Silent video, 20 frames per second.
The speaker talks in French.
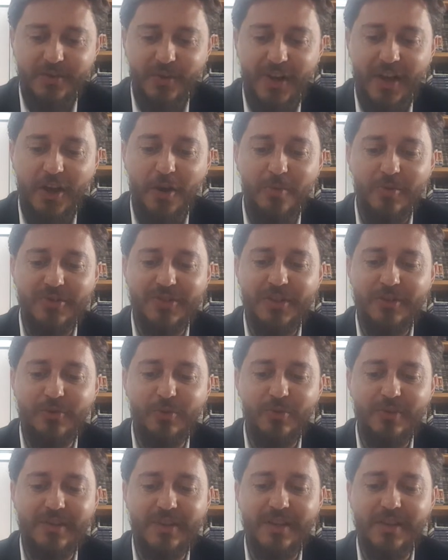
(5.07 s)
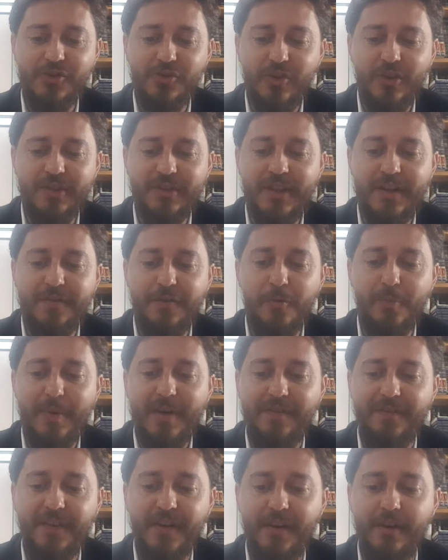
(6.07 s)
On a commencé toutes les choses qu'il ne faut
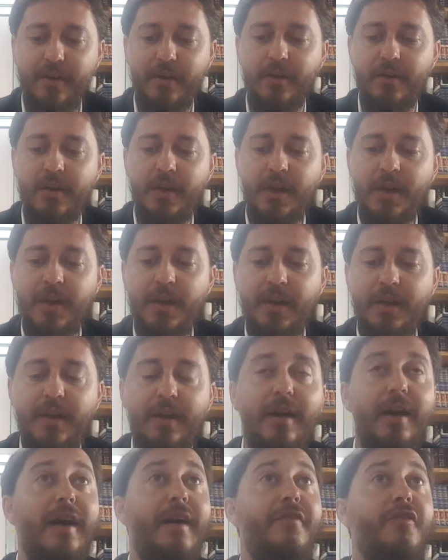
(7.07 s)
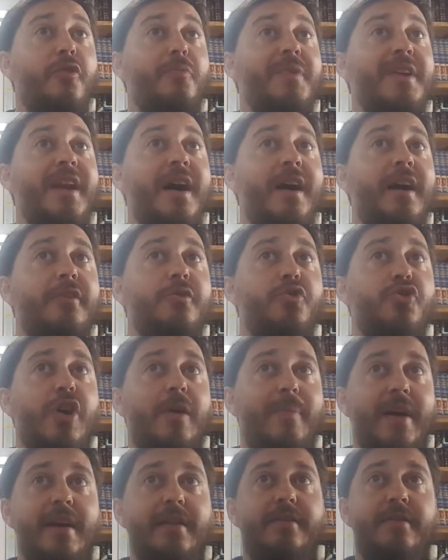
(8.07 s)
pas faire avant Mincha de
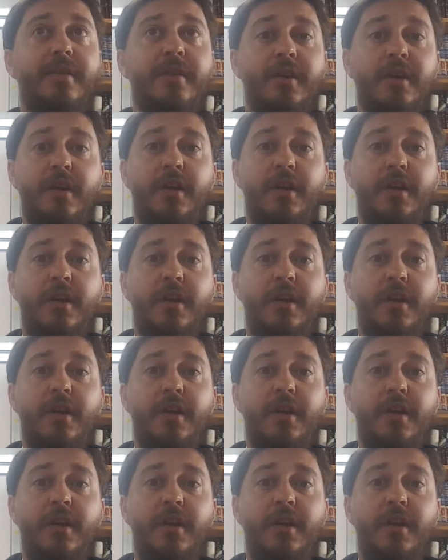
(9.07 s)
Shabbat.